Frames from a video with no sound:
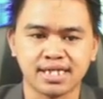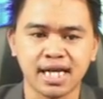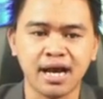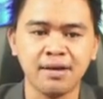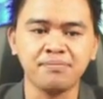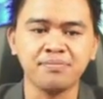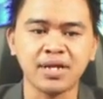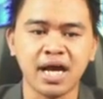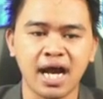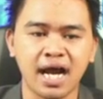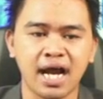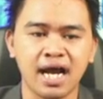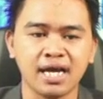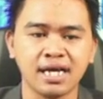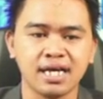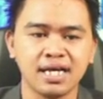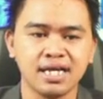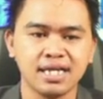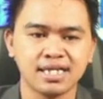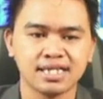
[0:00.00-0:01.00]

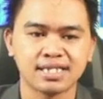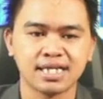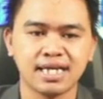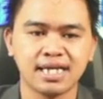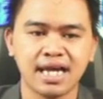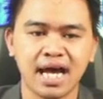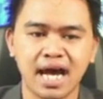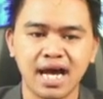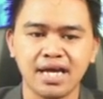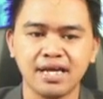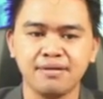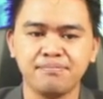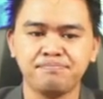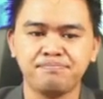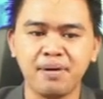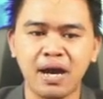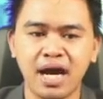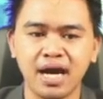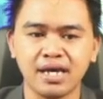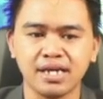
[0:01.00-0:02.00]
Samtang, sa laing
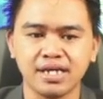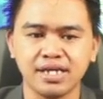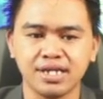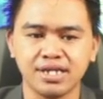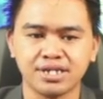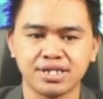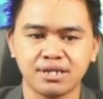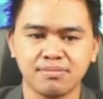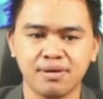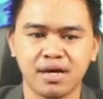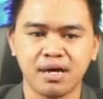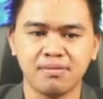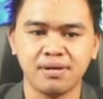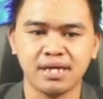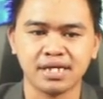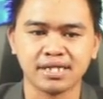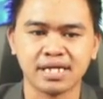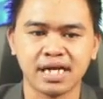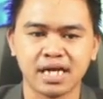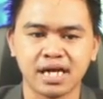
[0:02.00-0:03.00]
bahin sa mga
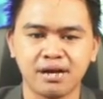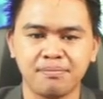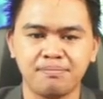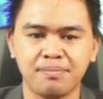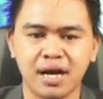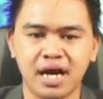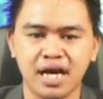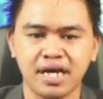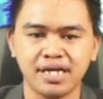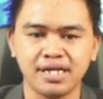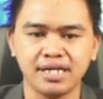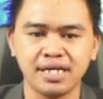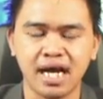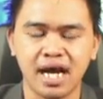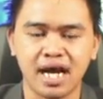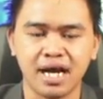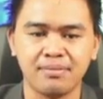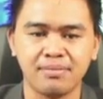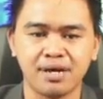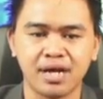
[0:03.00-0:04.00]
balita kabahin
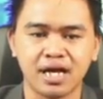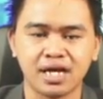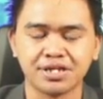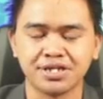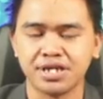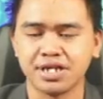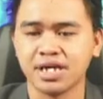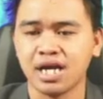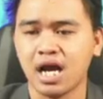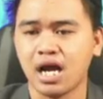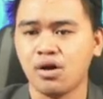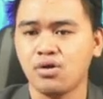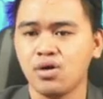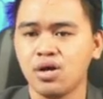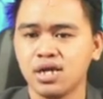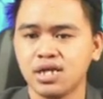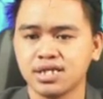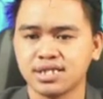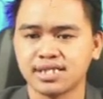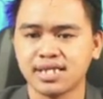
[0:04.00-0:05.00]
na, mga kasyargaw,
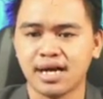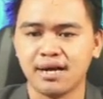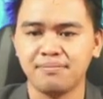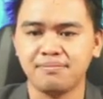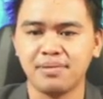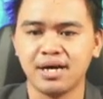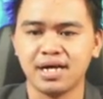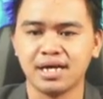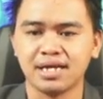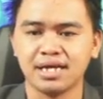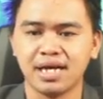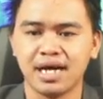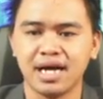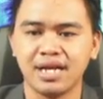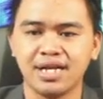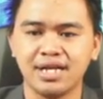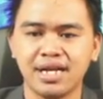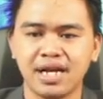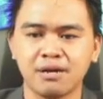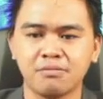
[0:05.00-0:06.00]
sa
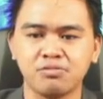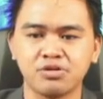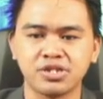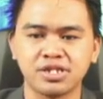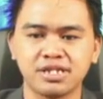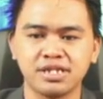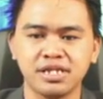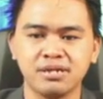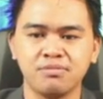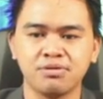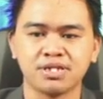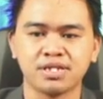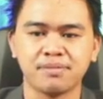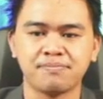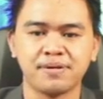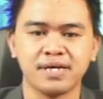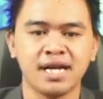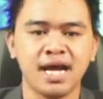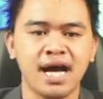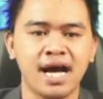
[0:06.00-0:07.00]
mga nagpositibo
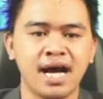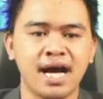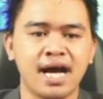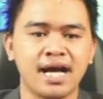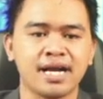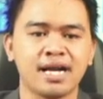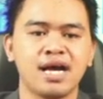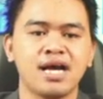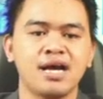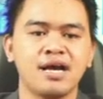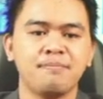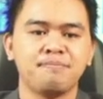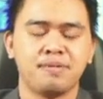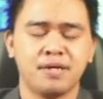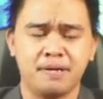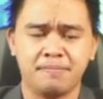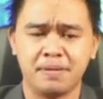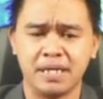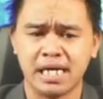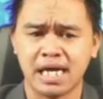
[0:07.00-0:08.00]
sa Pilar,
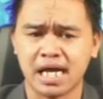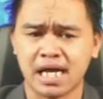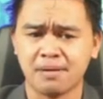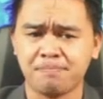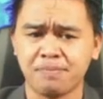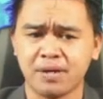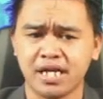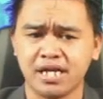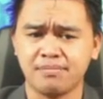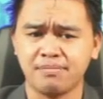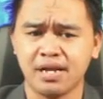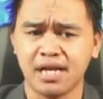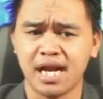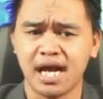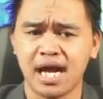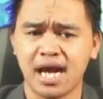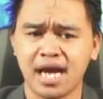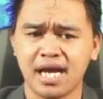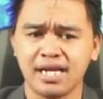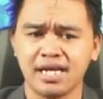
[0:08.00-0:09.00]
pipila ka
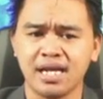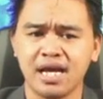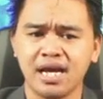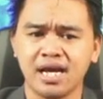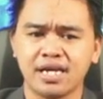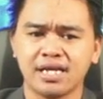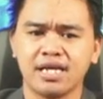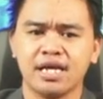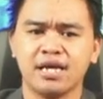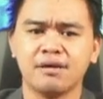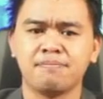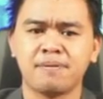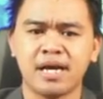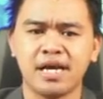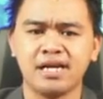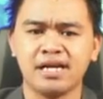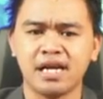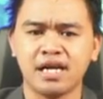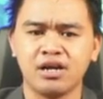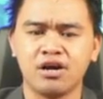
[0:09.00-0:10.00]
panimalay, gipa
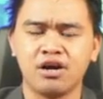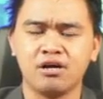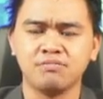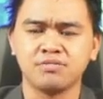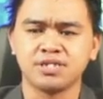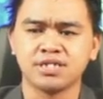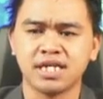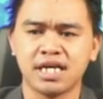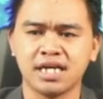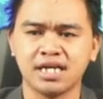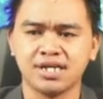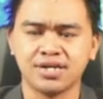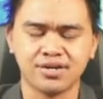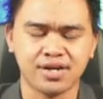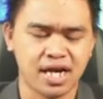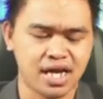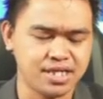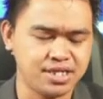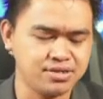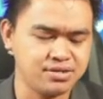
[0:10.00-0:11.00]
ilalom, sa
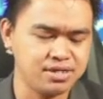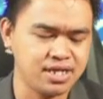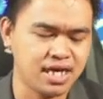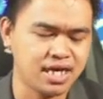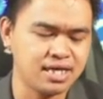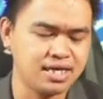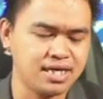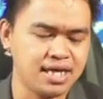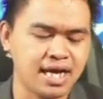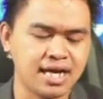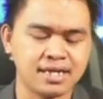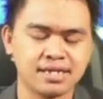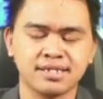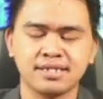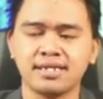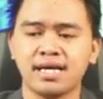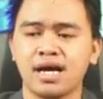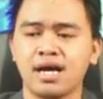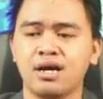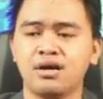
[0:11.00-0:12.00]
granular
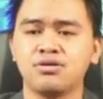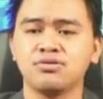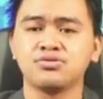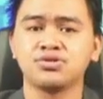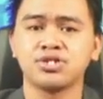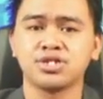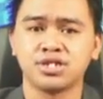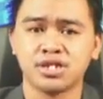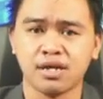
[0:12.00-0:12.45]
lockdown